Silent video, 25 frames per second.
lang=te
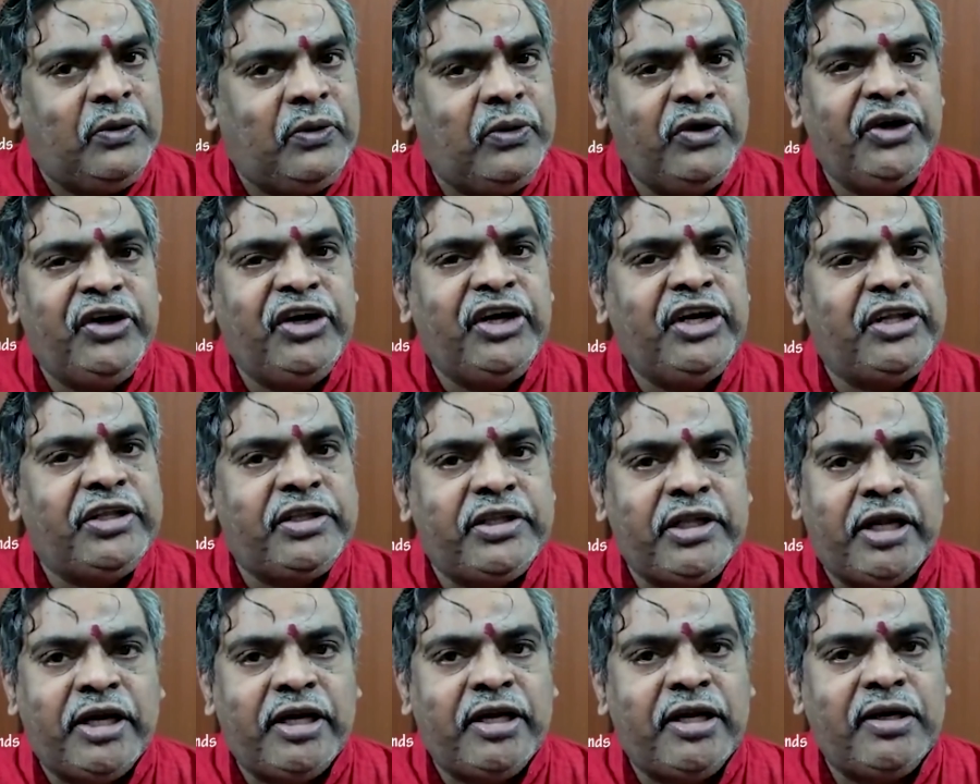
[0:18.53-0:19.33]
కొన్ని
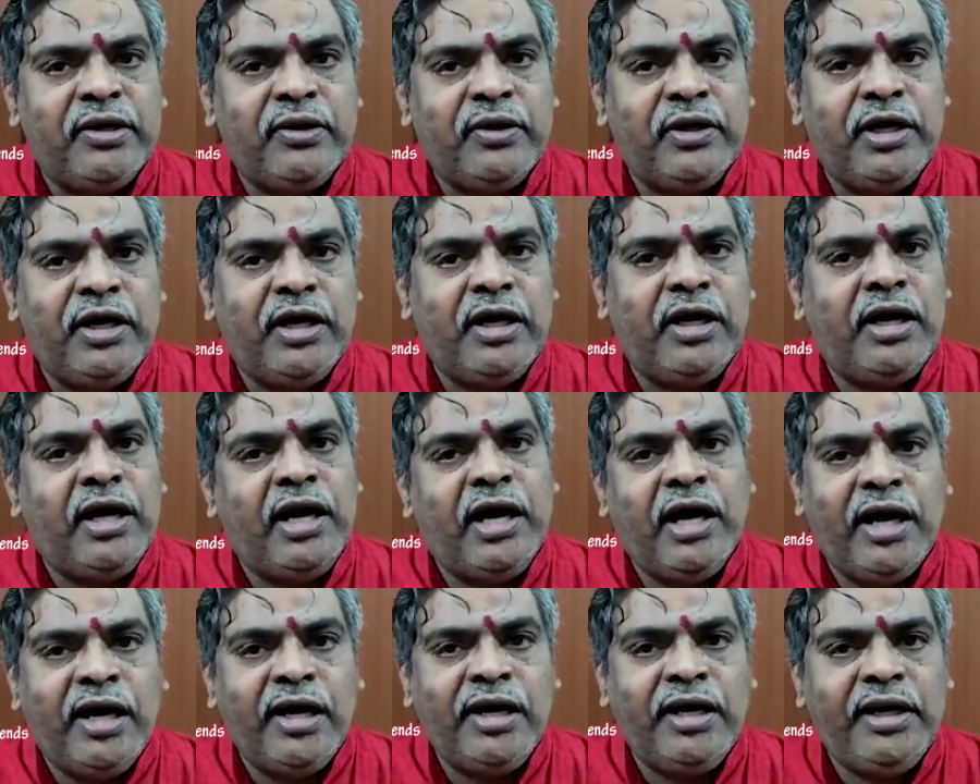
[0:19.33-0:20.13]
తరాలుగా
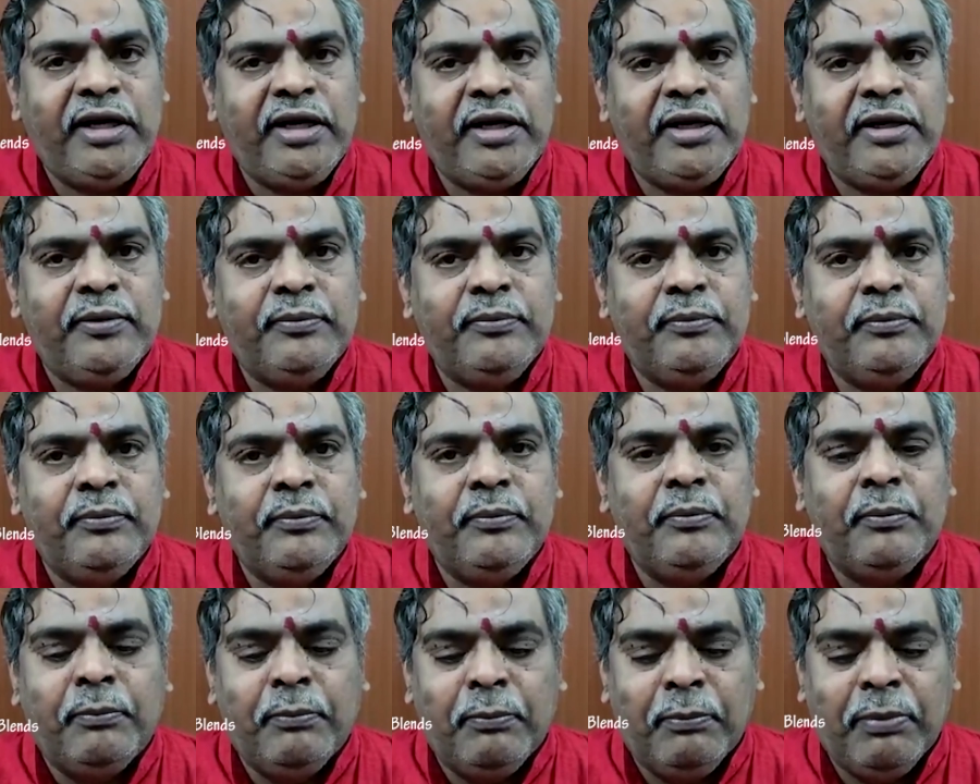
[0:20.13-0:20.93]
గాలి
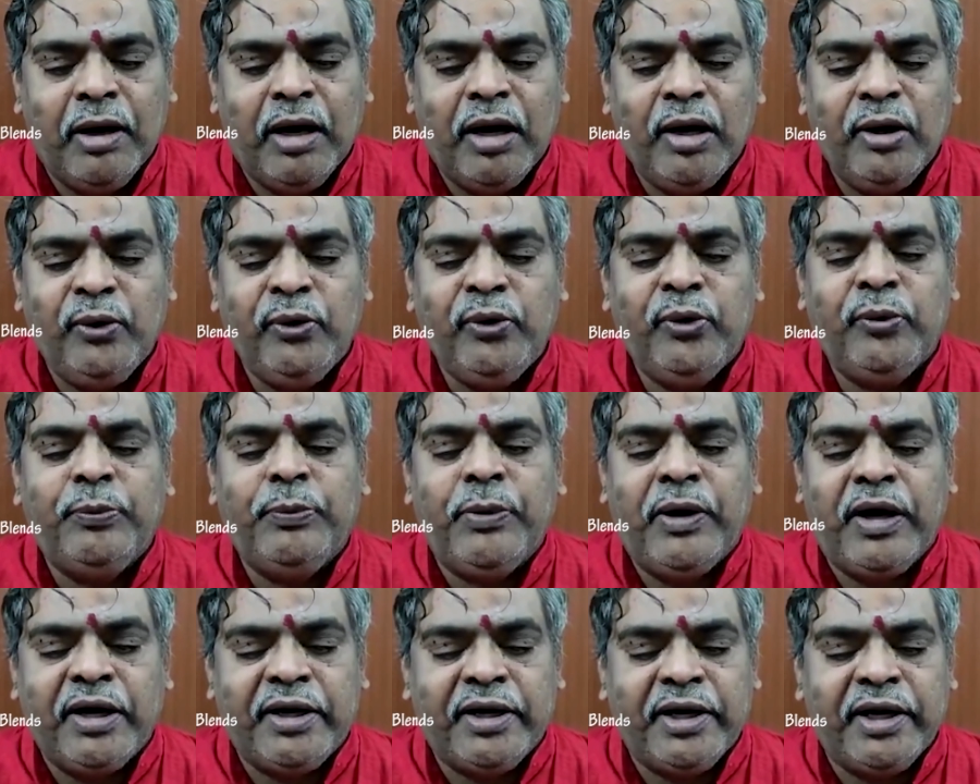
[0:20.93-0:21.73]
బాలు
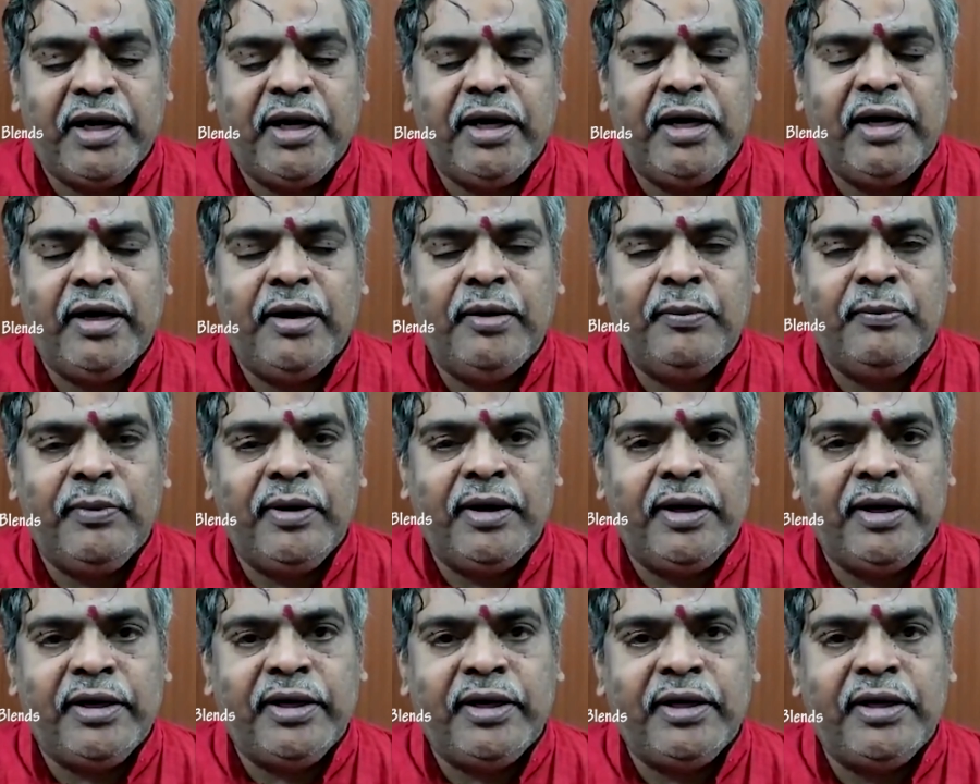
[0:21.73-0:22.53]
పాటగా
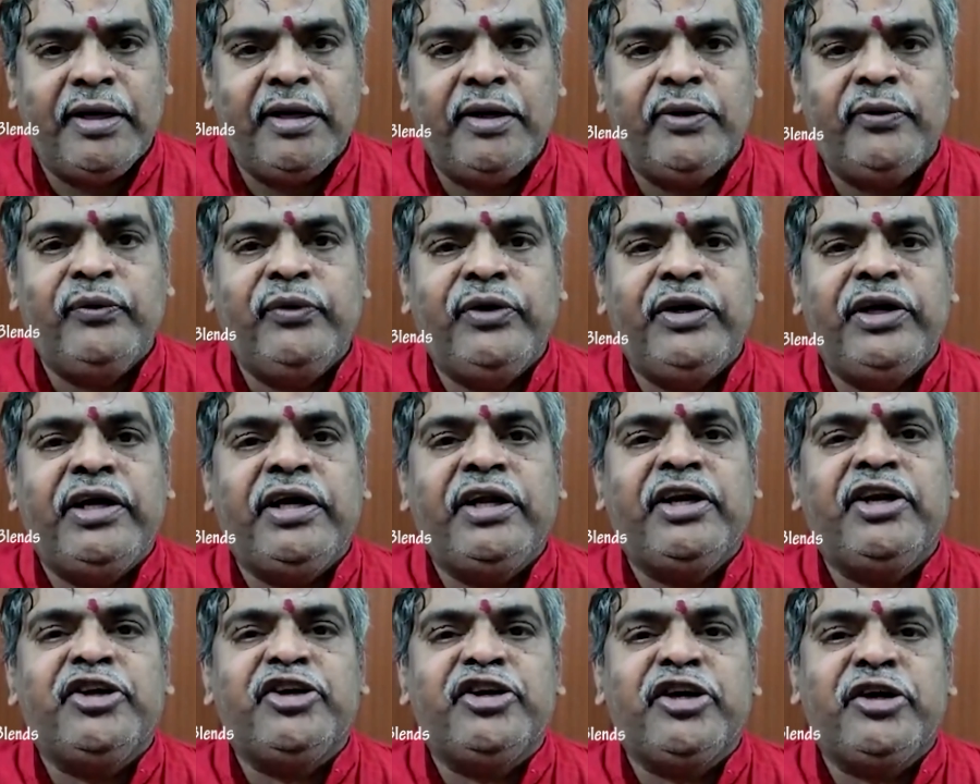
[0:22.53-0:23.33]
మాటగా
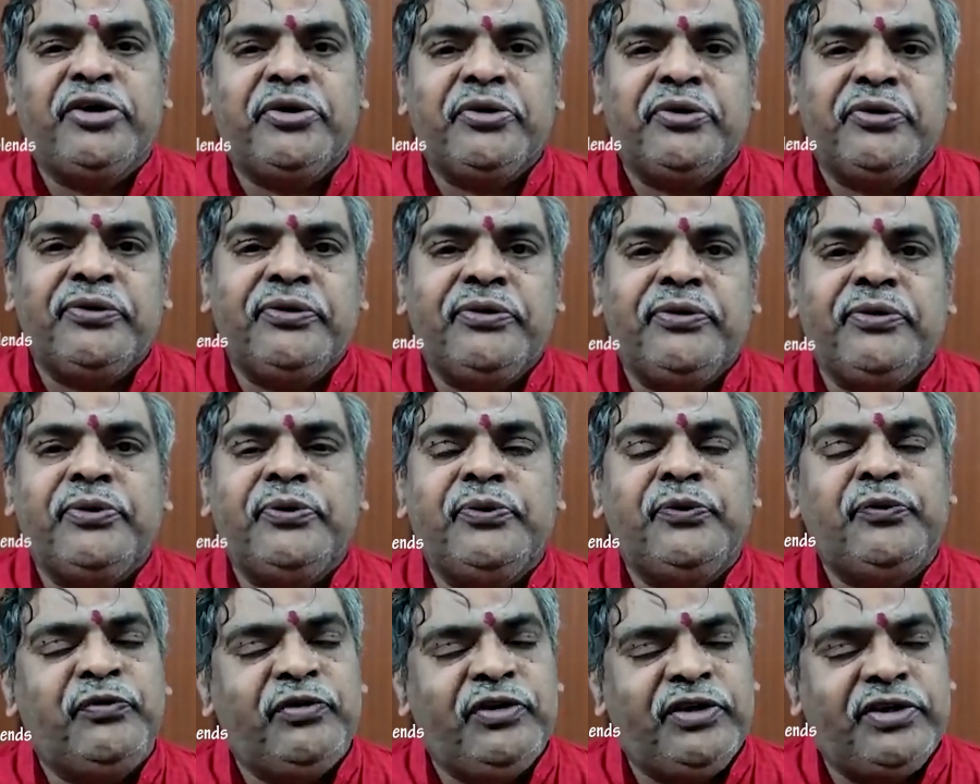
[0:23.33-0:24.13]
ఉనికిని చాటుకుంటూ
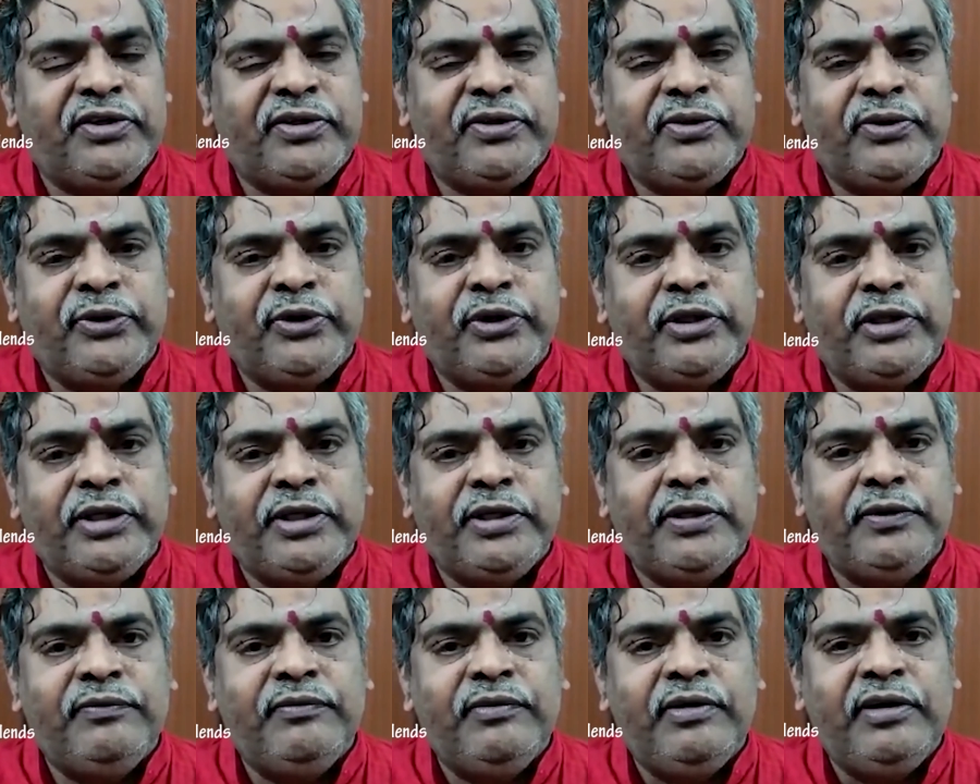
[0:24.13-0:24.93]

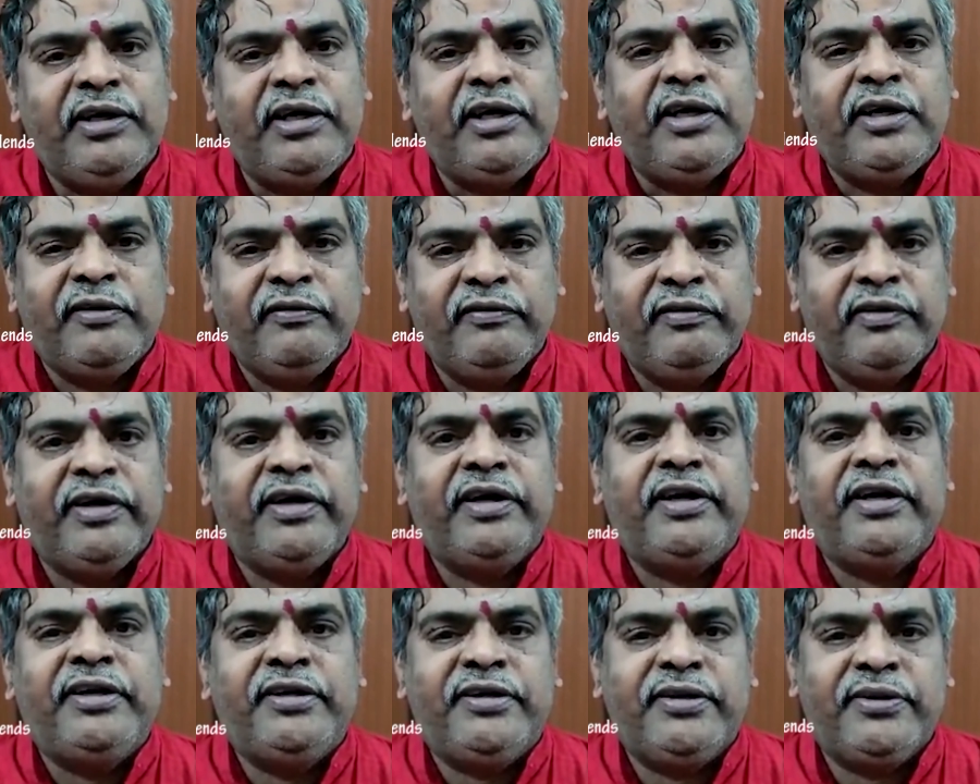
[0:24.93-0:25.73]
వీస్తోంది
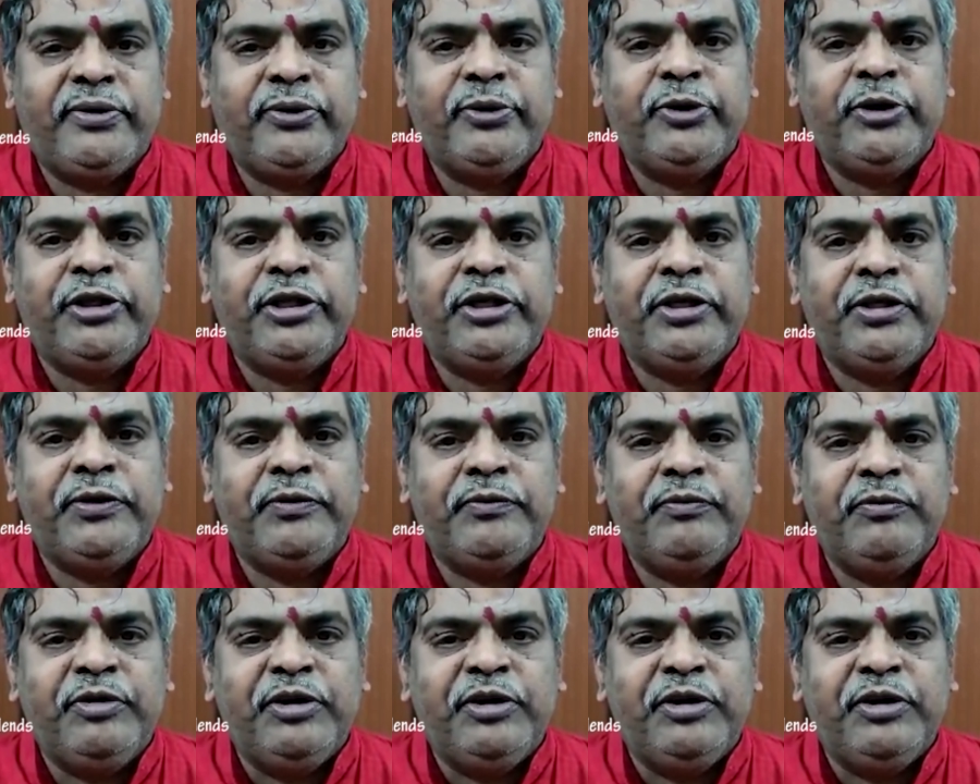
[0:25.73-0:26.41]
విహరిస్తోంది